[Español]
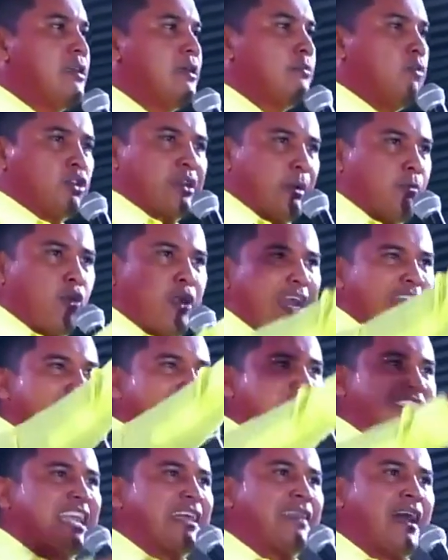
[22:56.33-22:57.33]
Porque mujer
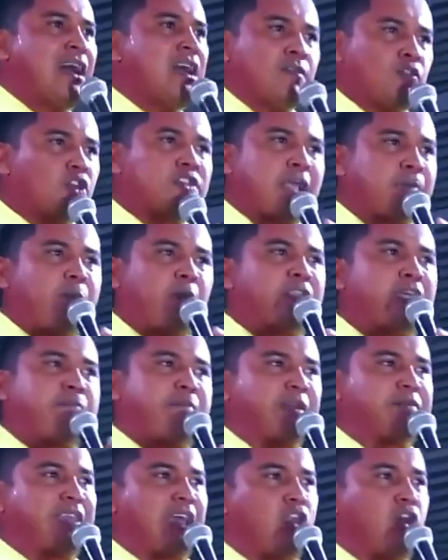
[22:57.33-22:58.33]
cristiana no se pone
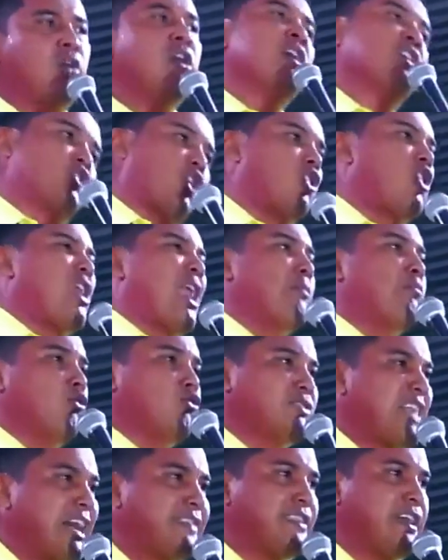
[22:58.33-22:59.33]
pantalón, solo las
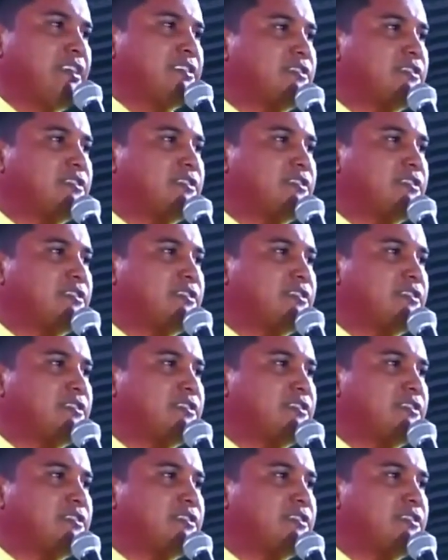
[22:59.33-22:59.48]
mundanas.